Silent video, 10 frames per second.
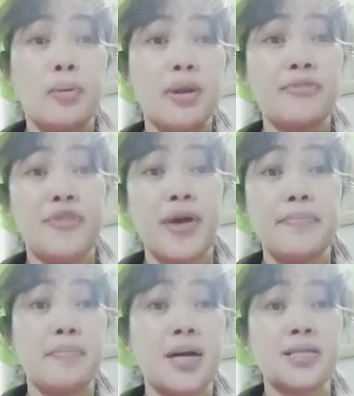Bali, 5
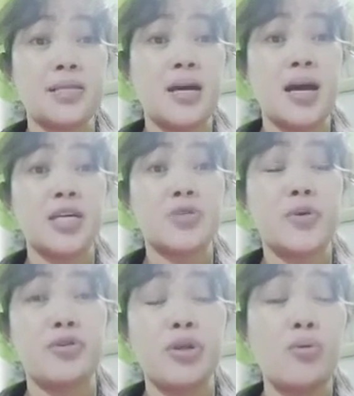months, guys.
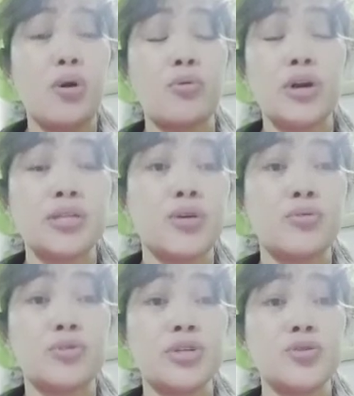Pero nakuha ko kasi
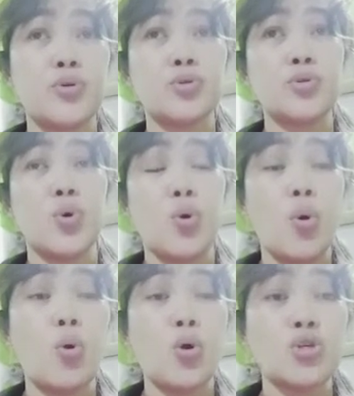yung threshold ko,
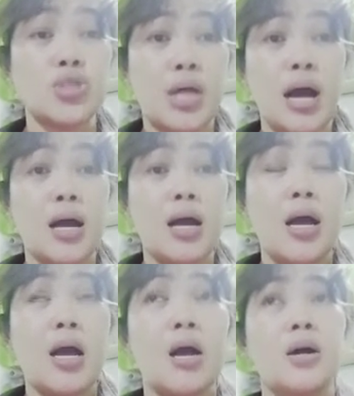August na.
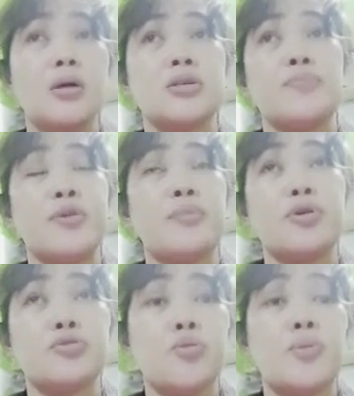September,
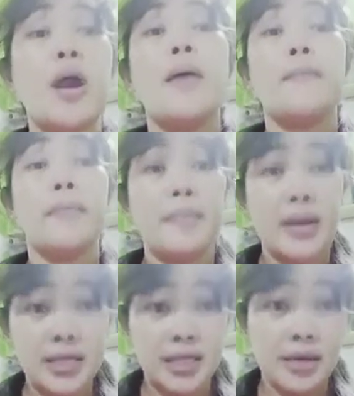October.
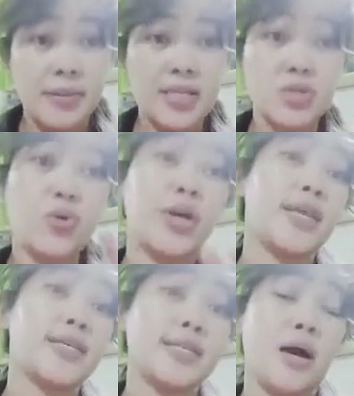Bali, 3 months ko yan
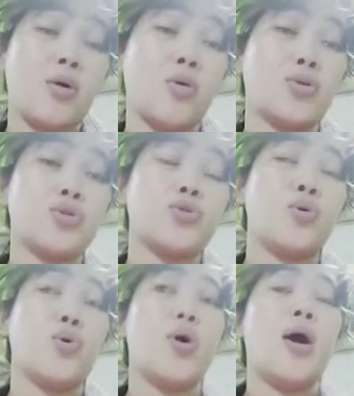na sahod.
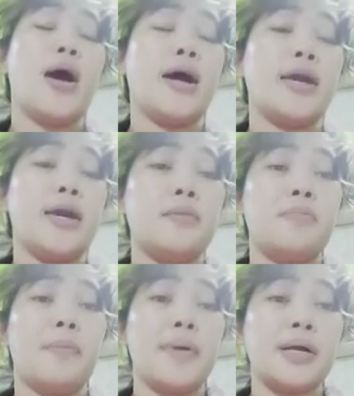So, ayan,
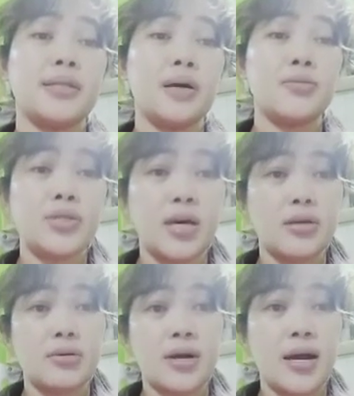ipapakita ko sa
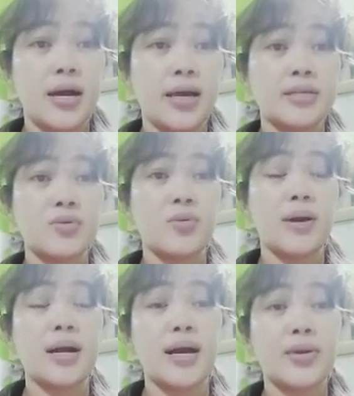inyo, guys, kung
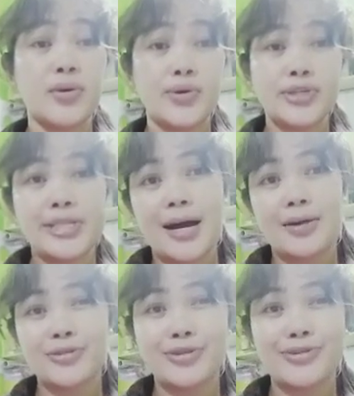magkano yung
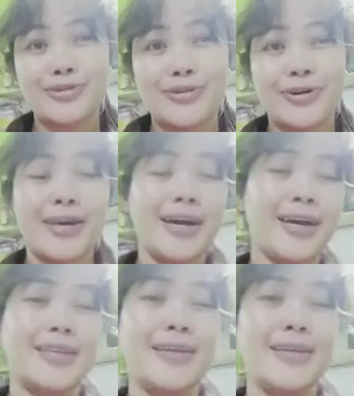sahod ko. Ayan.